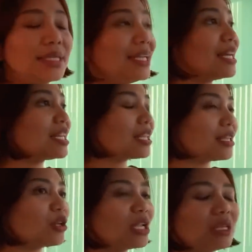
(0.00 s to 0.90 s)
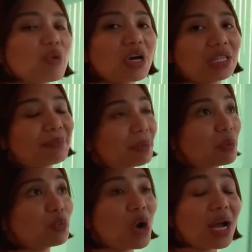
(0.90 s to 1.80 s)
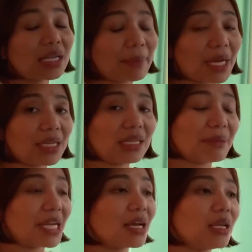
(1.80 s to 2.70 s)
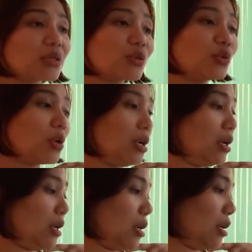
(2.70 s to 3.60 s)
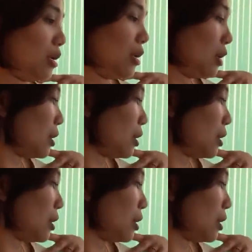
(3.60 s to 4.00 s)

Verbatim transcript: jadi ya kita tidak tahu nanti bawa ke tempat pembuangan apakah nanti mereka langsung uh,